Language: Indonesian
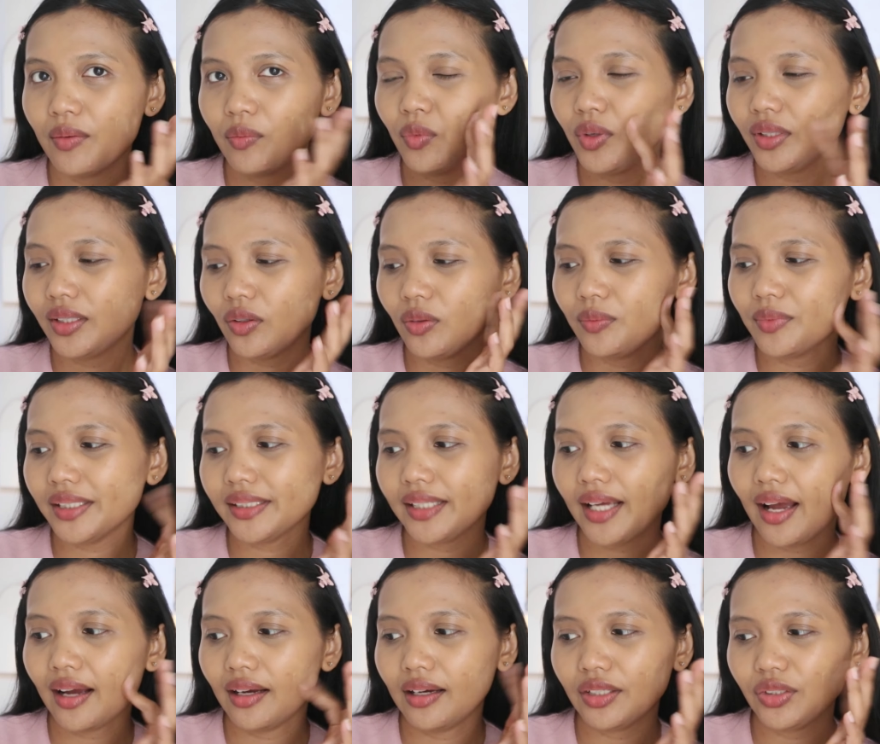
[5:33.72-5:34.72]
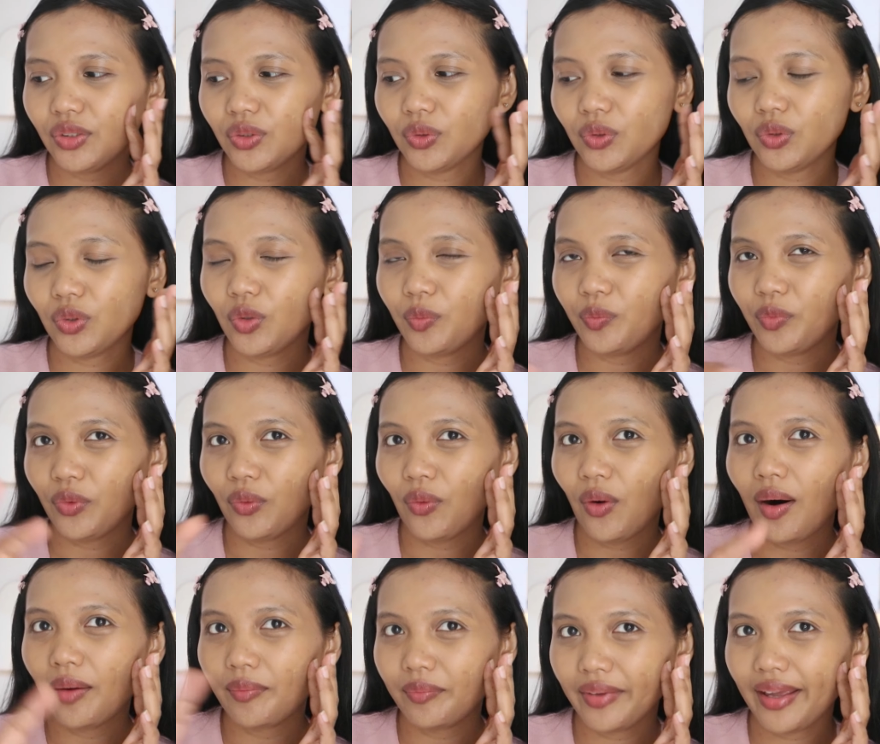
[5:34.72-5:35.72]
buat aku masih agak cukup
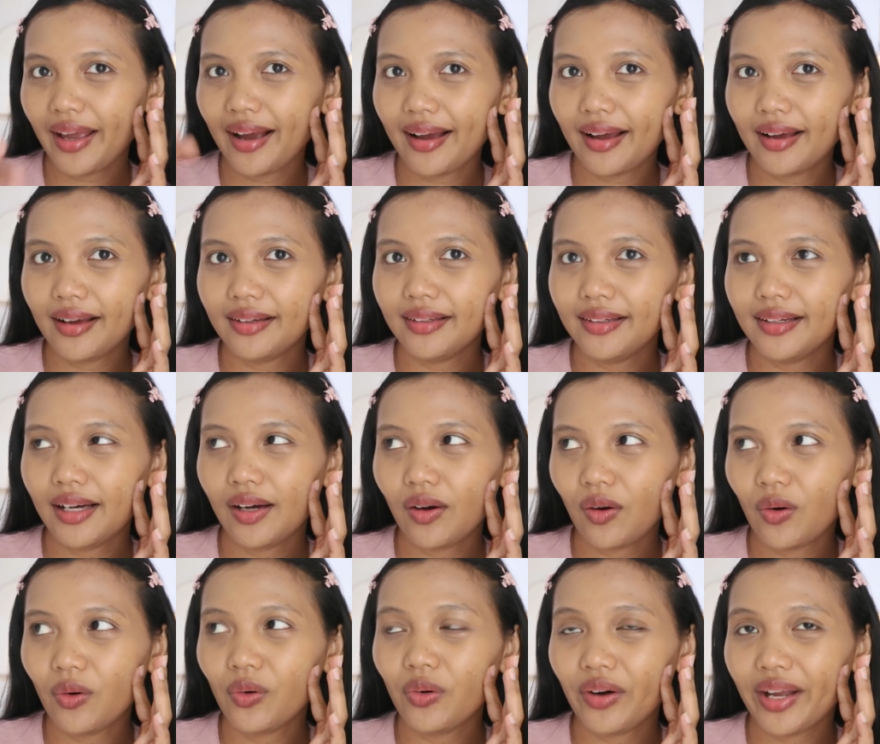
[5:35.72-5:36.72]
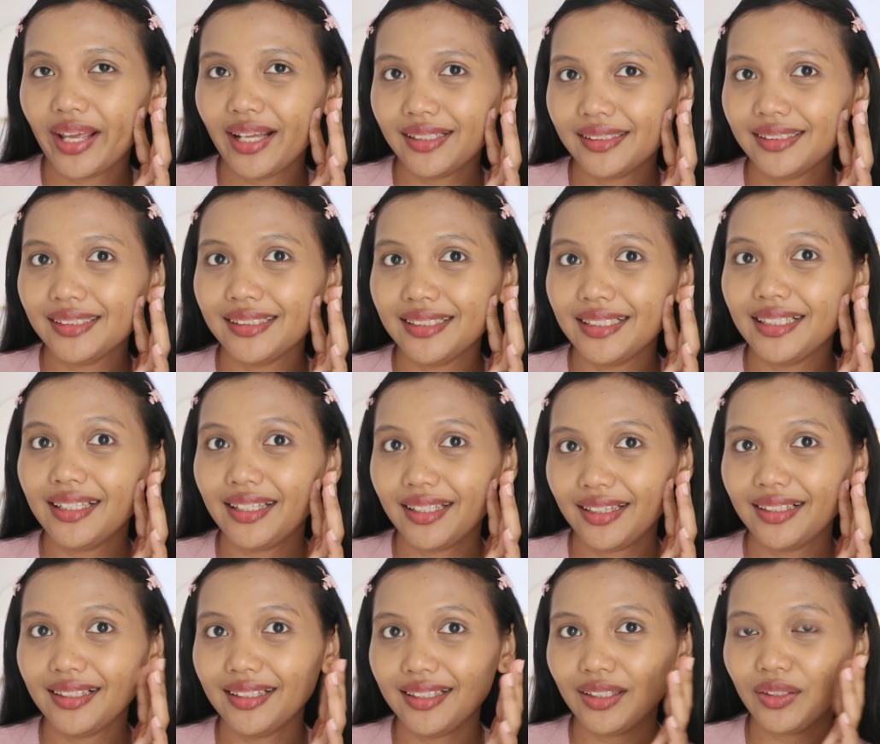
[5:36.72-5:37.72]
warm yang agak orange sedikit
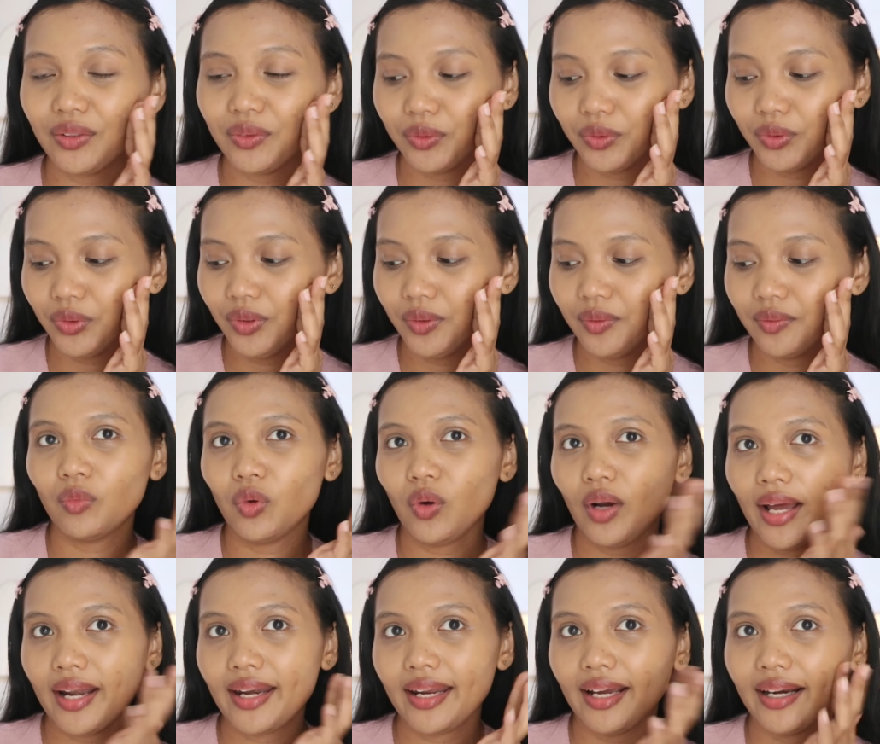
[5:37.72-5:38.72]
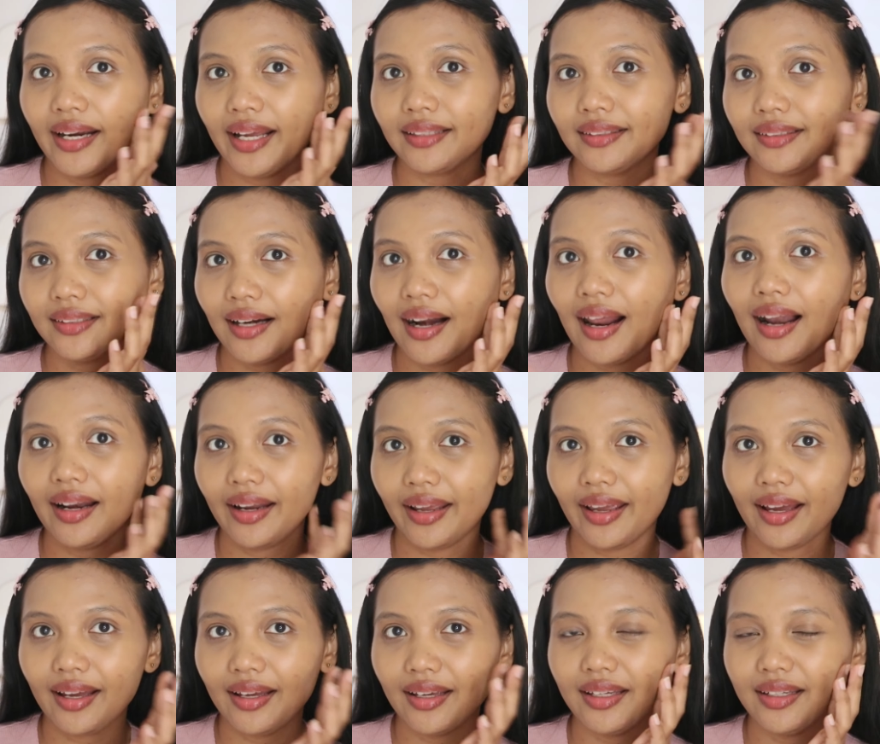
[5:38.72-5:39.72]
gitu bukan yang netral
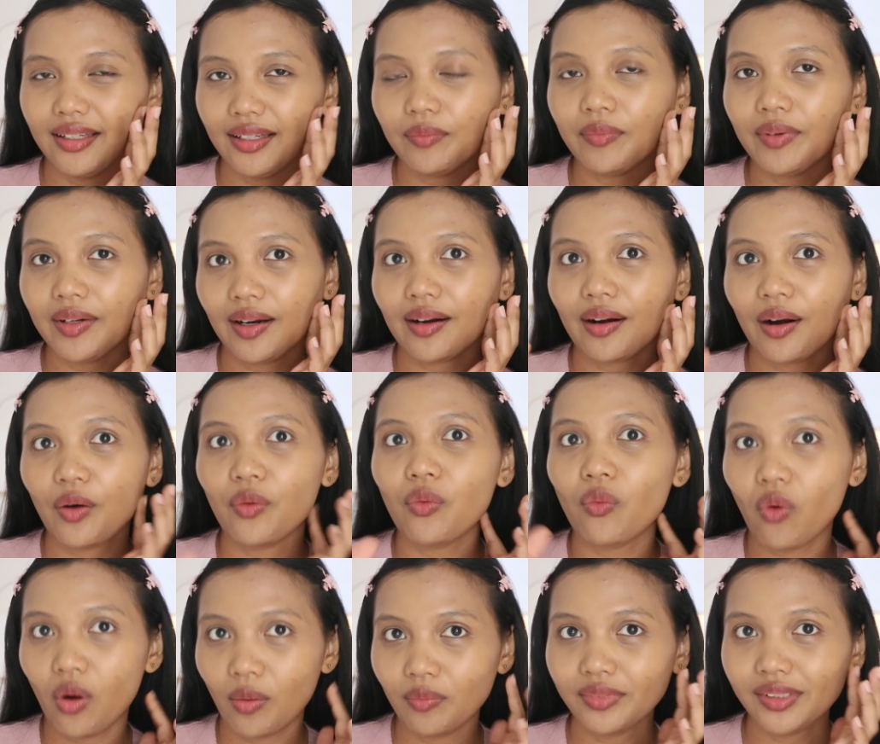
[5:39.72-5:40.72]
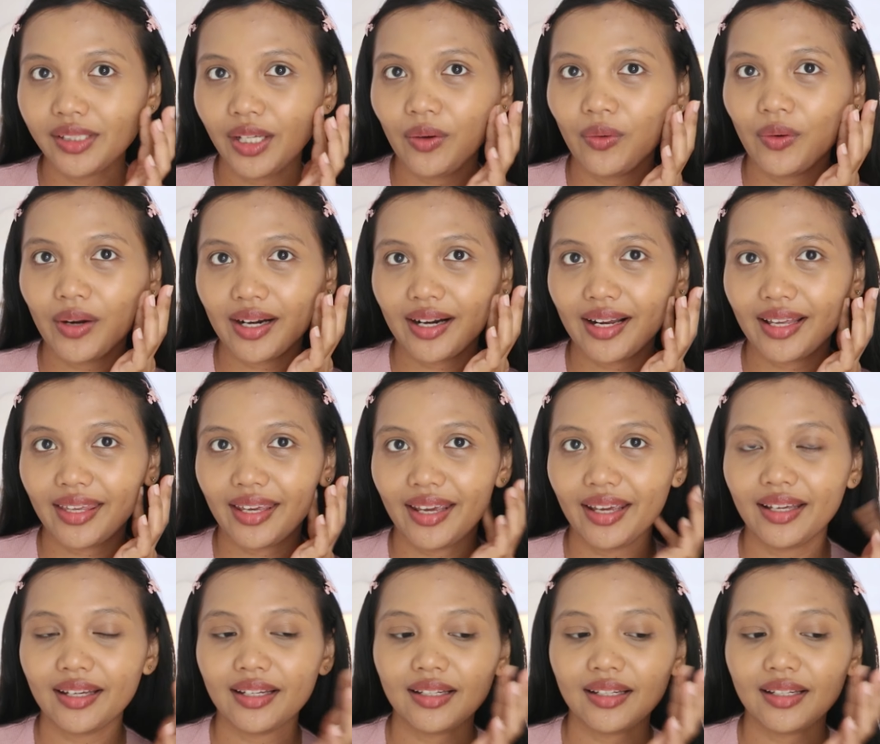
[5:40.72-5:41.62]
ya ini beneran warm sih warnanya